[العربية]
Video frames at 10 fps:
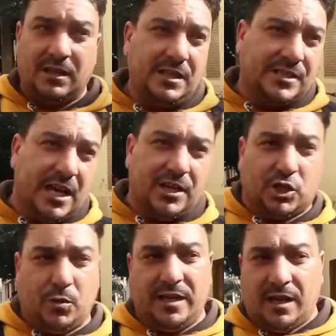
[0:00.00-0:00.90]
انسان
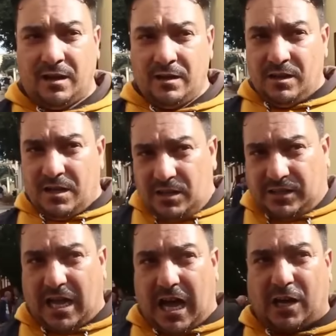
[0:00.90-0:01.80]
شويه
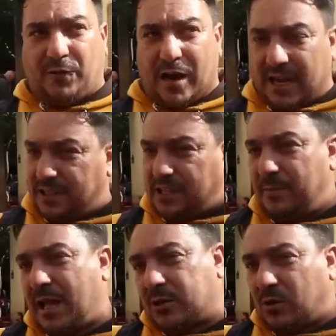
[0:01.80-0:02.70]
دي 1000 راك دي
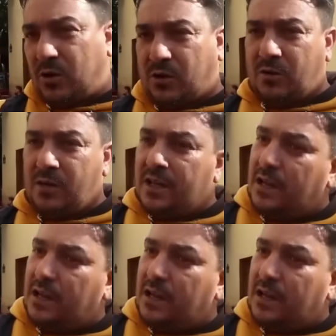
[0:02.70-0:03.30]
100 دورو